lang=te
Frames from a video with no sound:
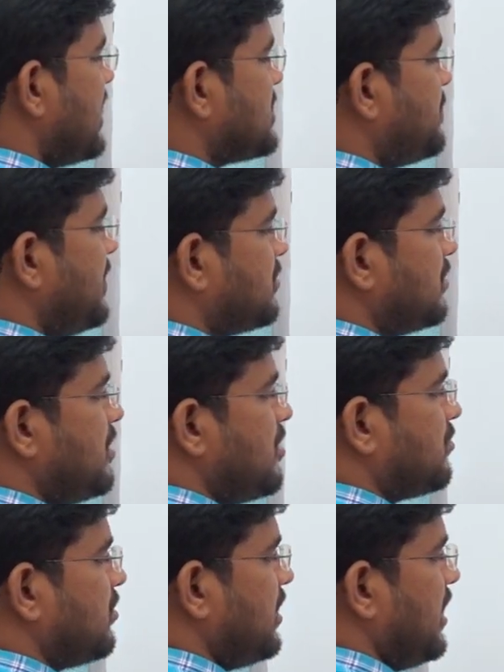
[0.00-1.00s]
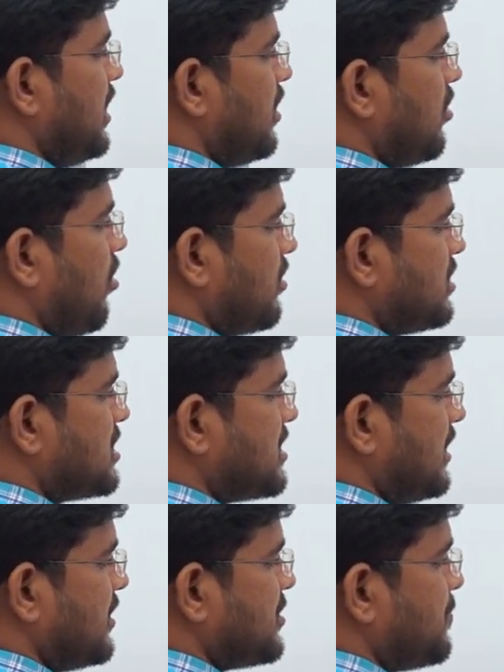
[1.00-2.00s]
ఏ స్పీడ్తో తిరుగుతుంది
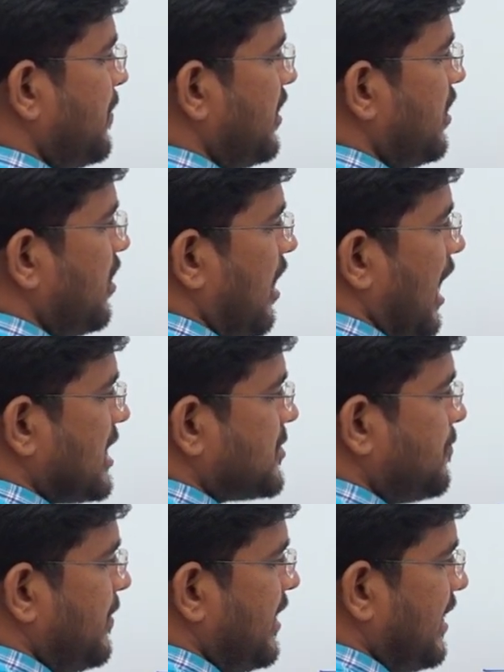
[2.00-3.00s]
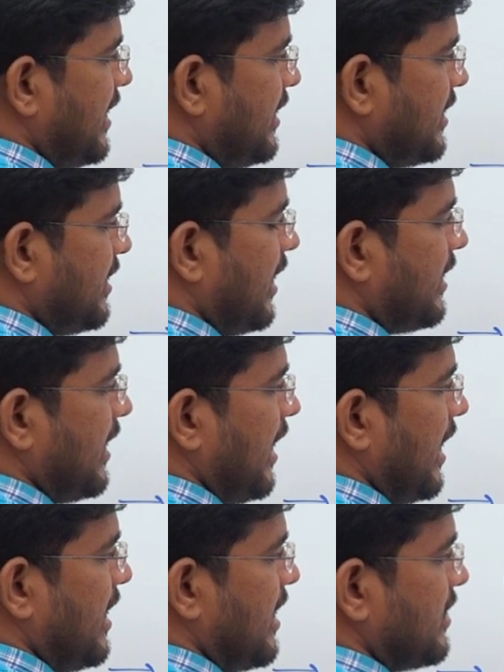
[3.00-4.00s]
కాన్స్టెంట్ స్పీడ్ ఆ స్పీడ్ ఏంటిది అంటే
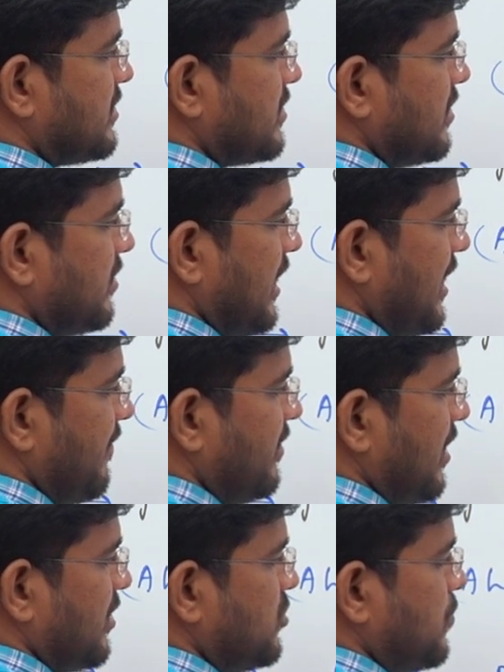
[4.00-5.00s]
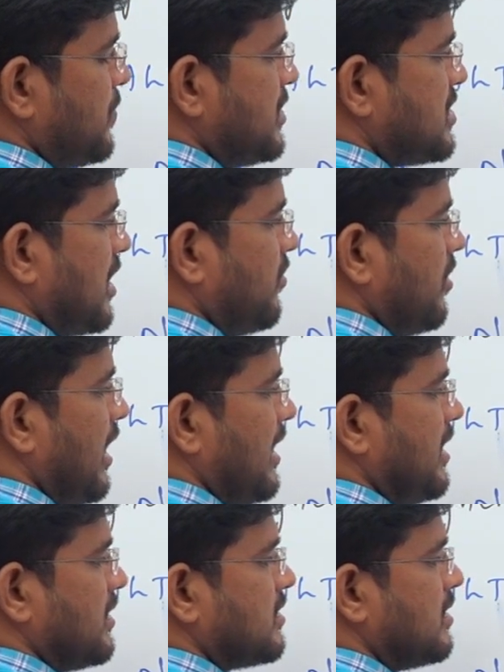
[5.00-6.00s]
ఎన్ఎస్ దాన్ని ఏ విధంగా చూపించారు
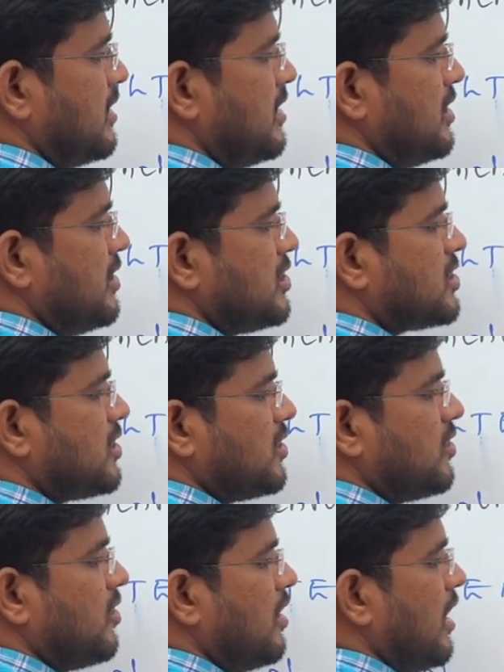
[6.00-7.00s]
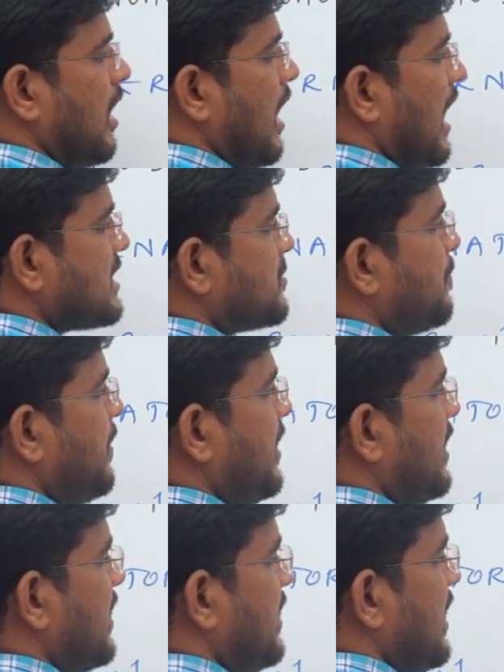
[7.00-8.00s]
ఎన్ఎస్ సో ఆ
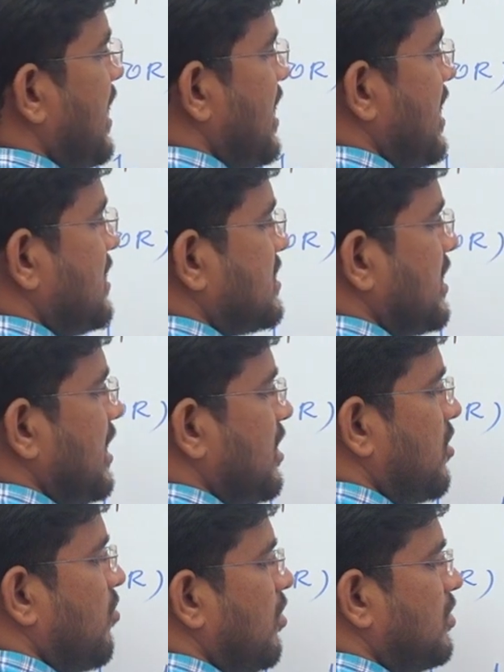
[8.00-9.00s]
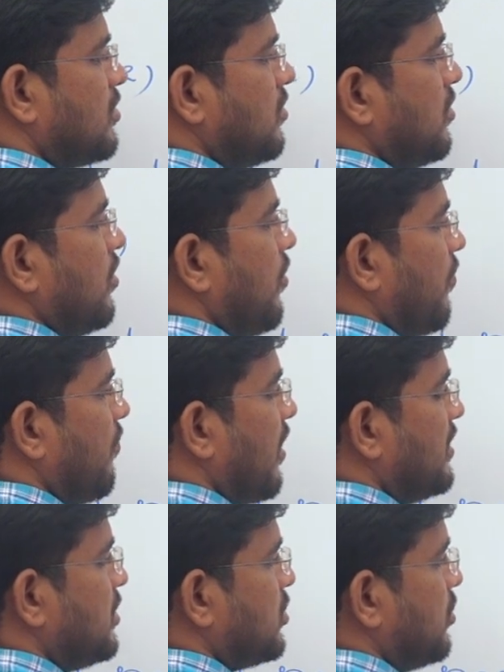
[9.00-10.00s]
స్పీడ్ ఎన్ఎస్ ఈక్వల్ టు
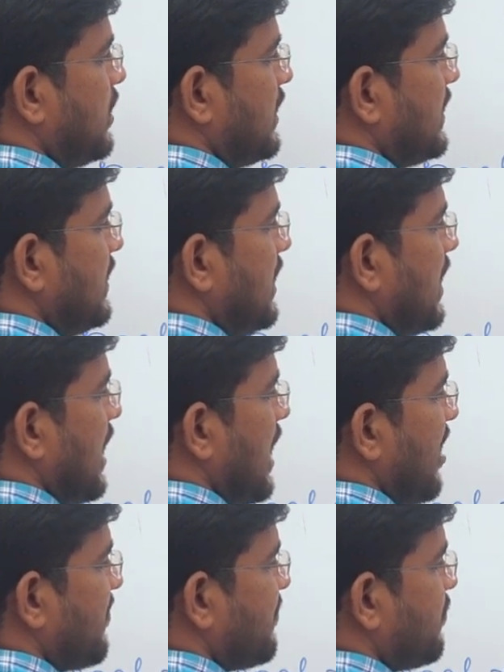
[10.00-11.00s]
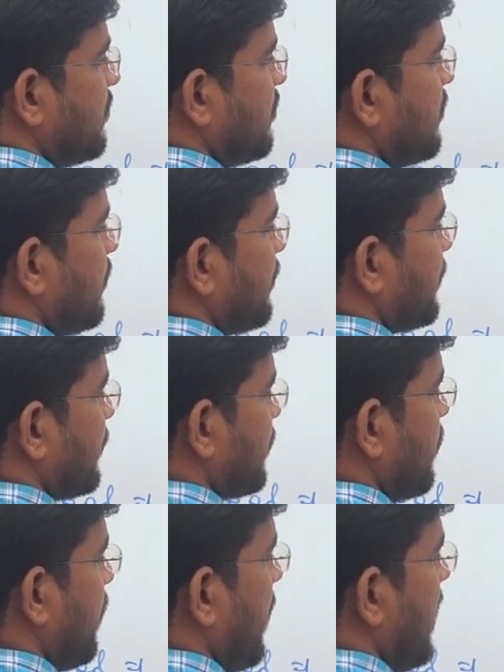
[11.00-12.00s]
వన్ ట్వంటీ ఎఫ్
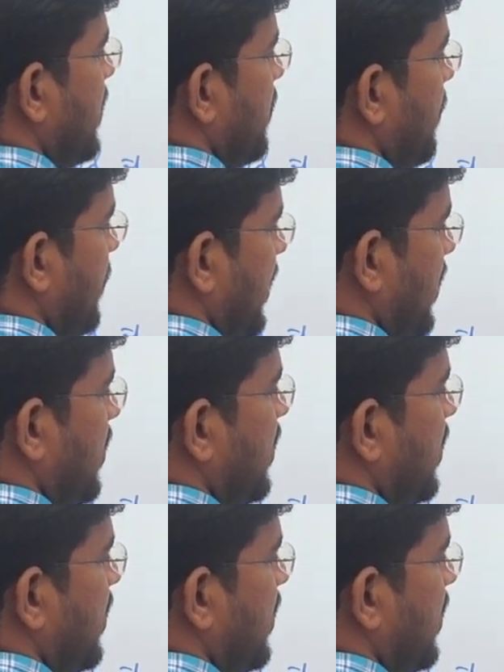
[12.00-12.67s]
బై పి